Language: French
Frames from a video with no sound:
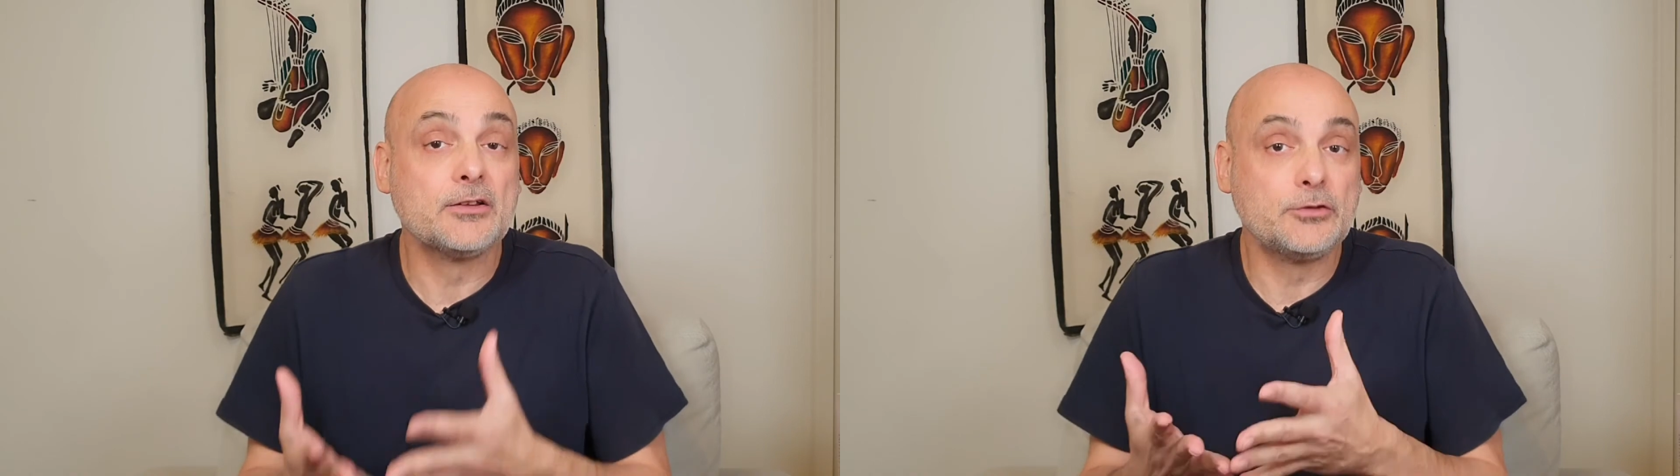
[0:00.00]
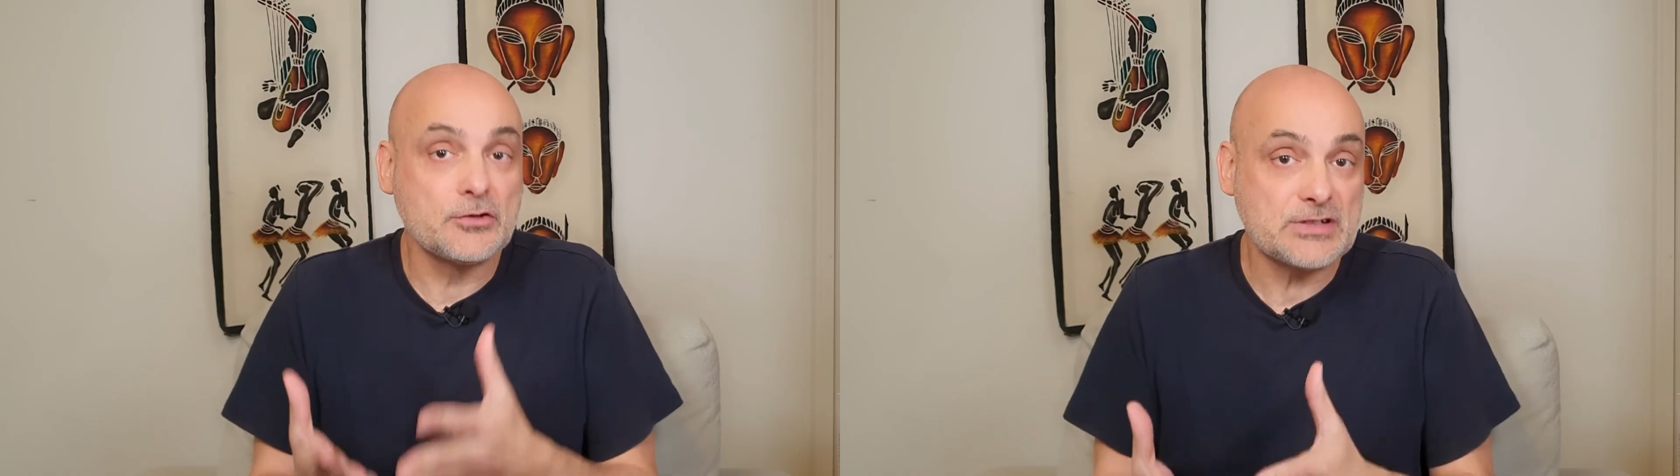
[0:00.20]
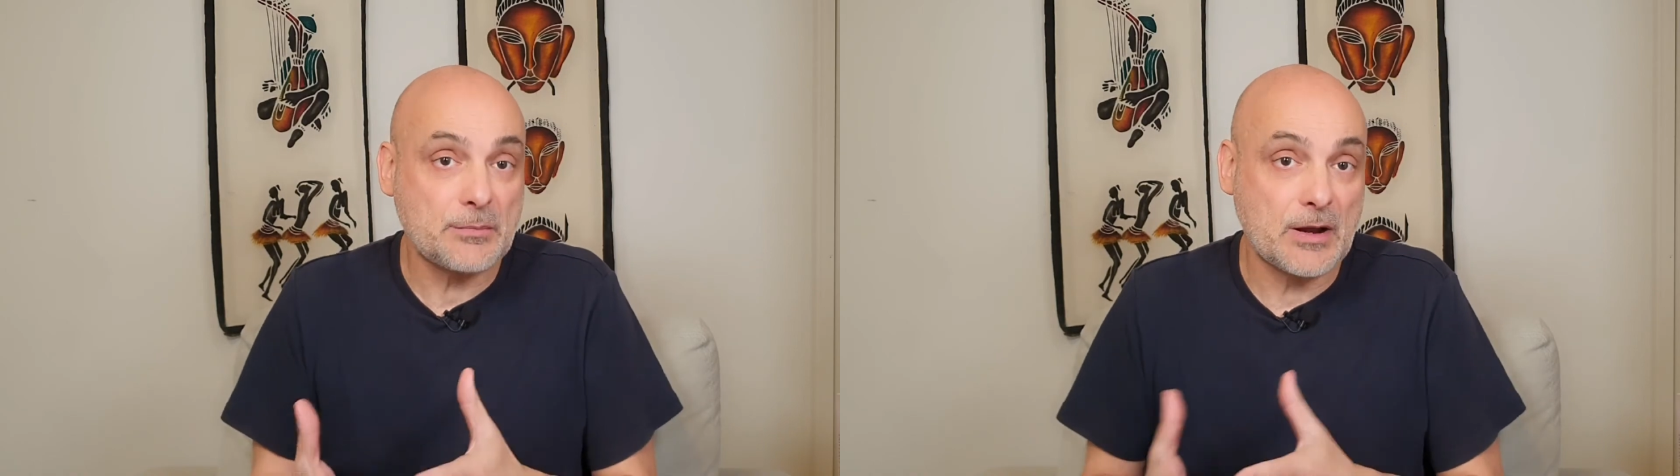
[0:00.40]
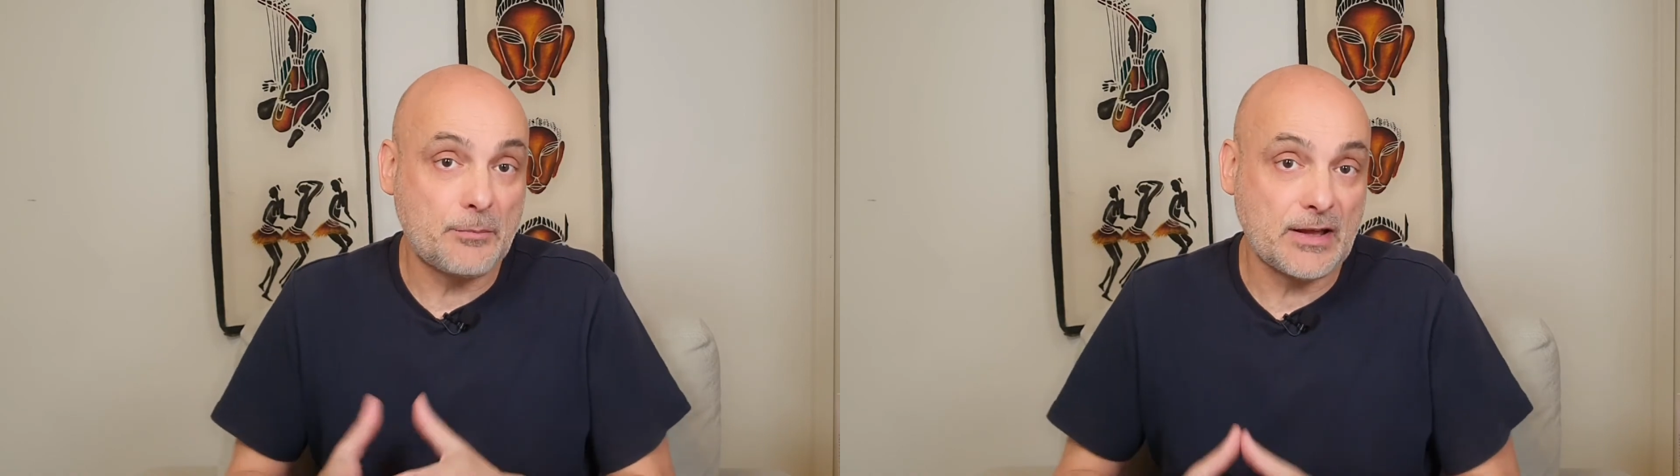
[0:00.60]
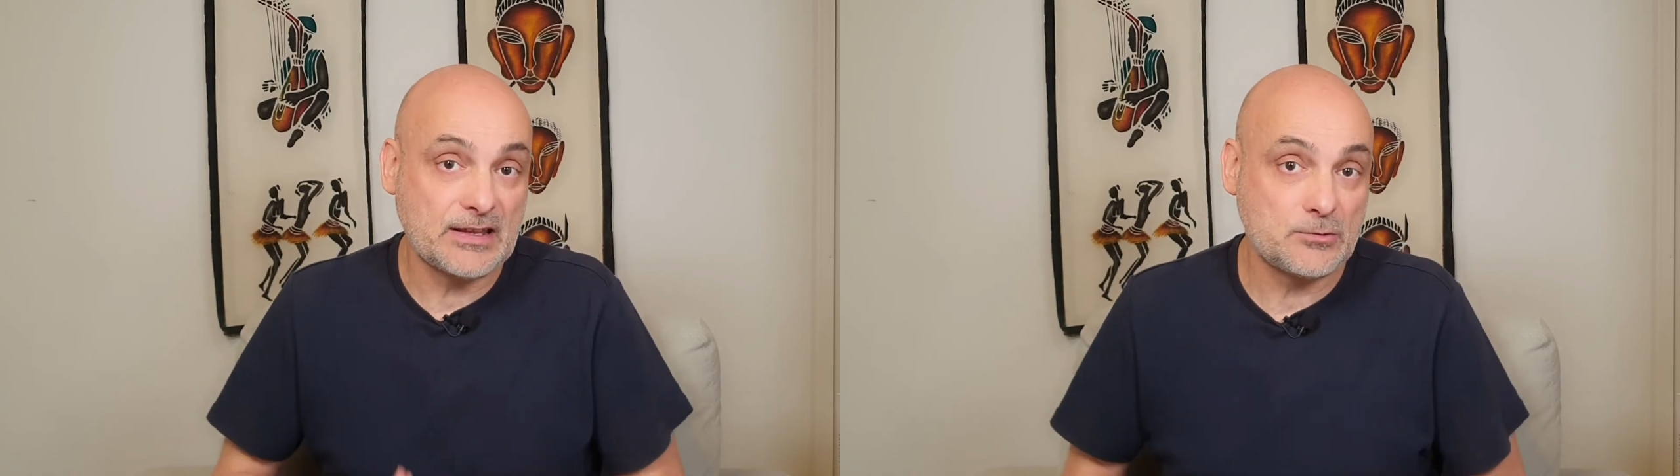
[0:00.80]
ne s'appellent
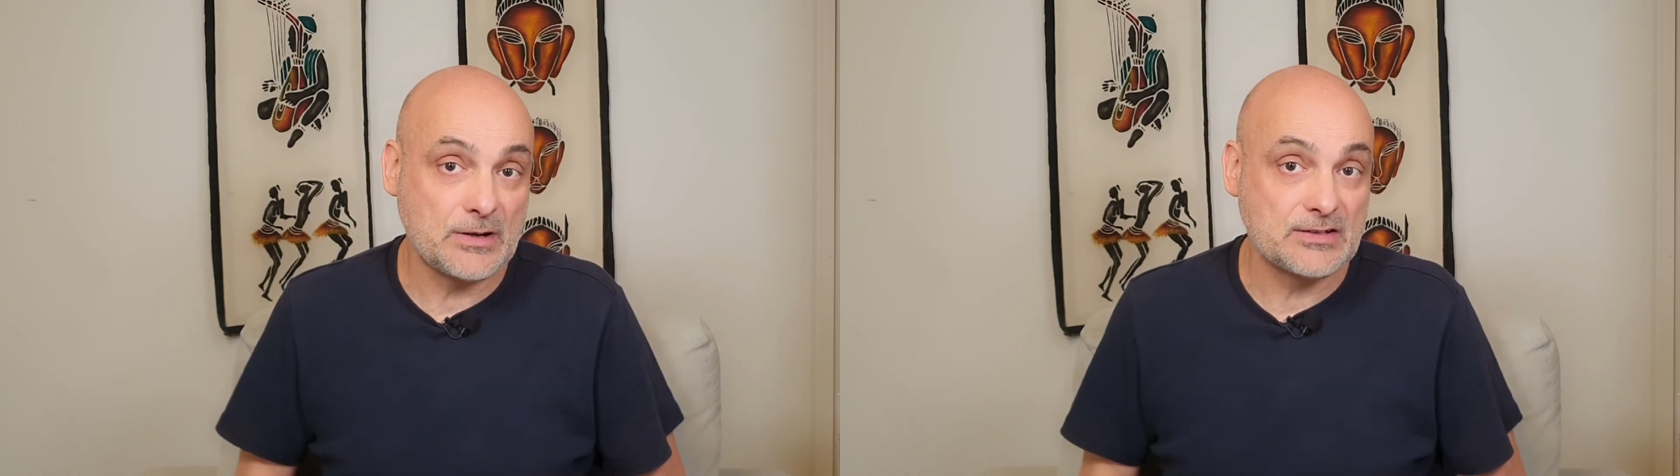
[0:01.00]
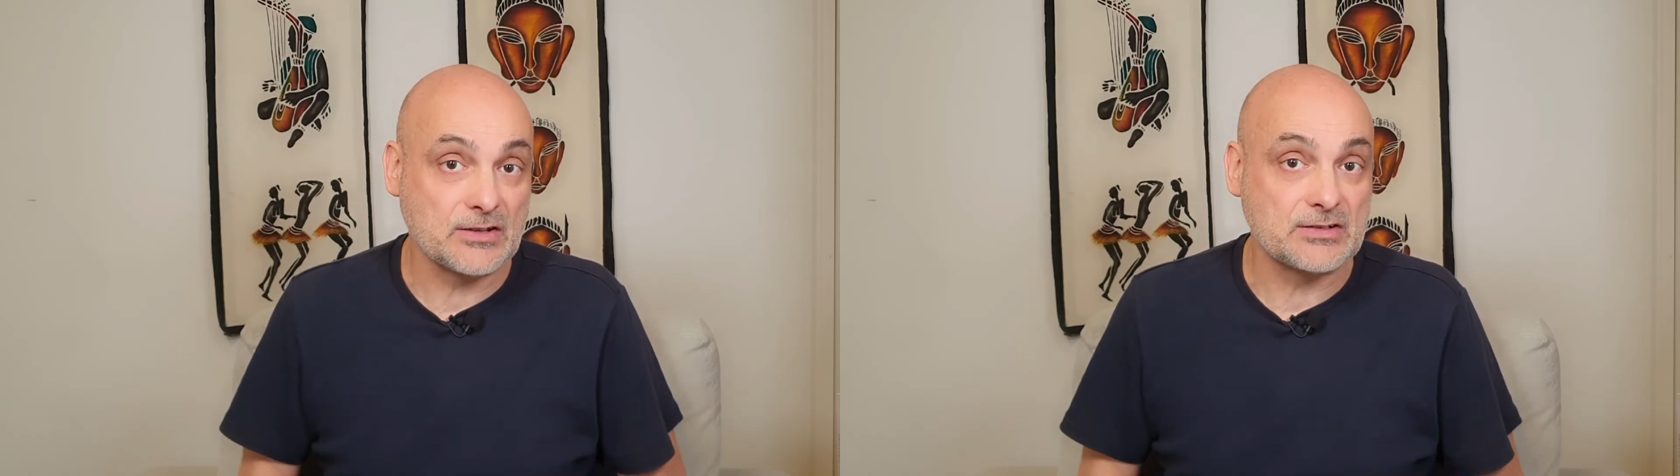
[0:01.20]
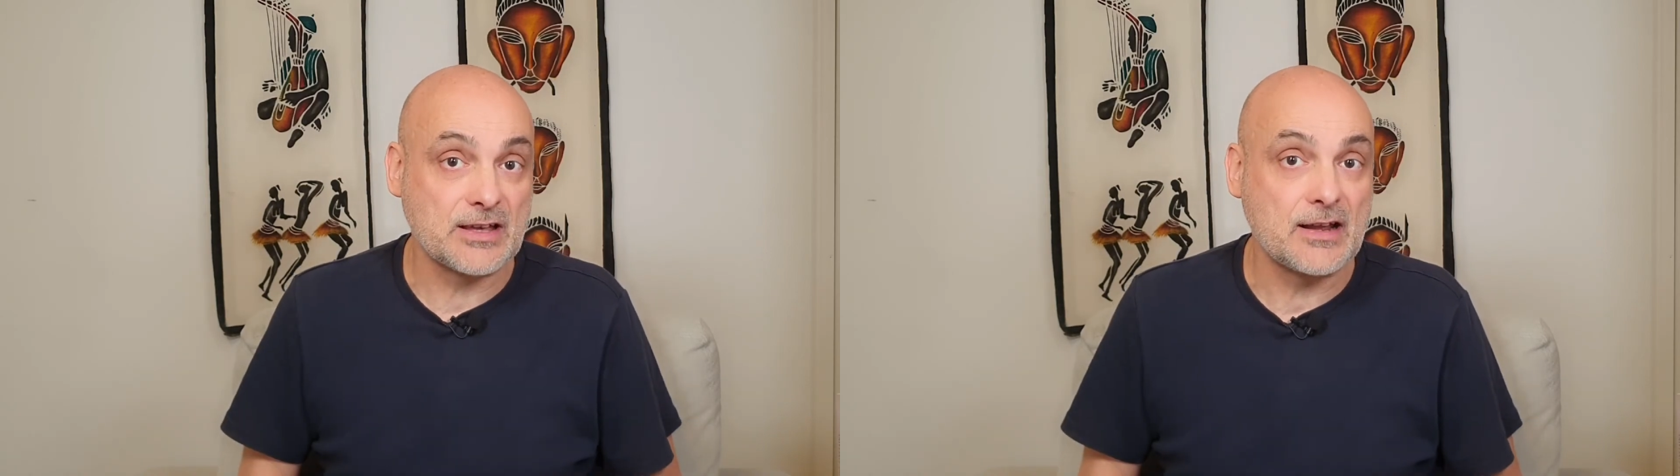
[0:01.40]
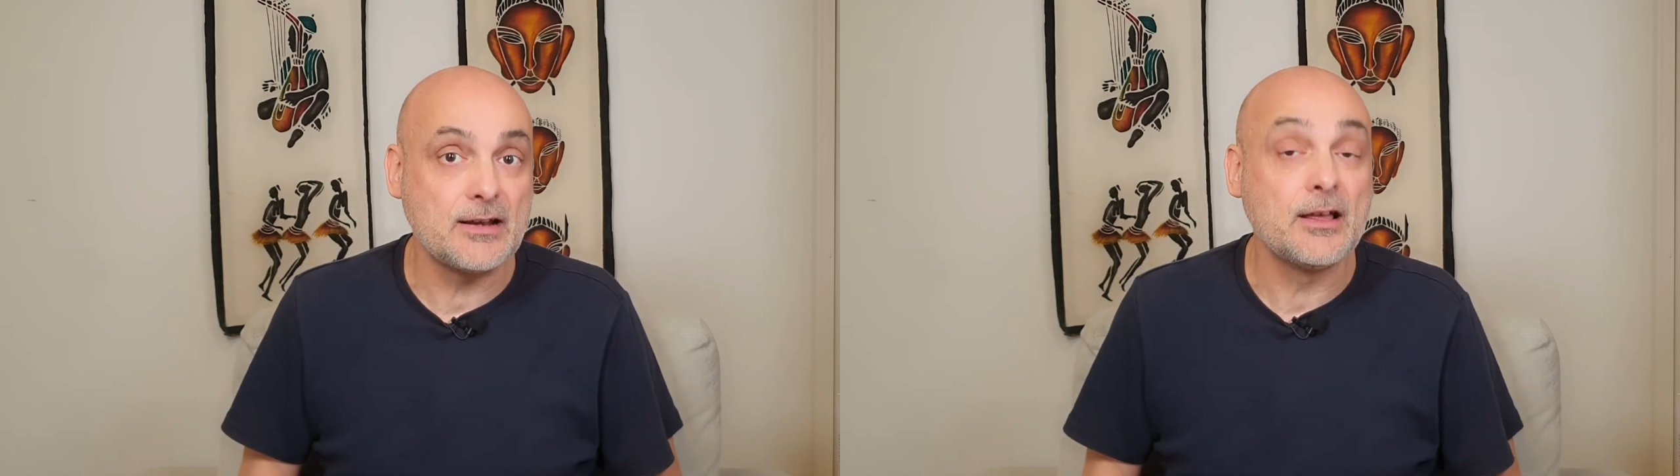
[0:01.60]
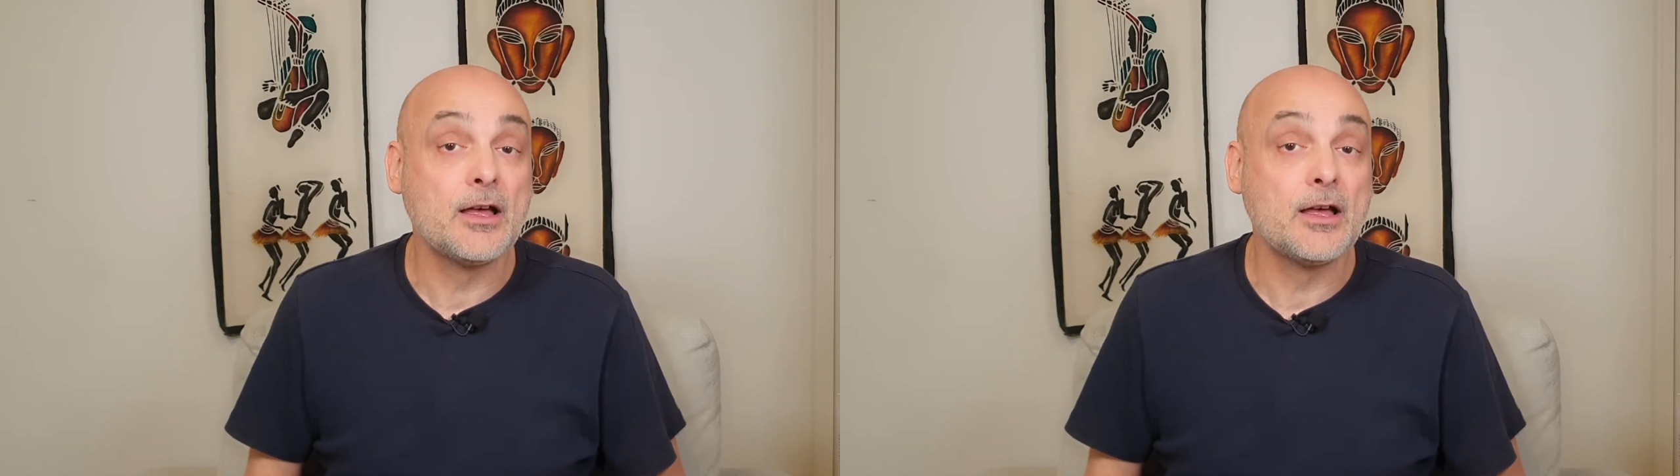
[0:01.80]
pas des huiles essentielles,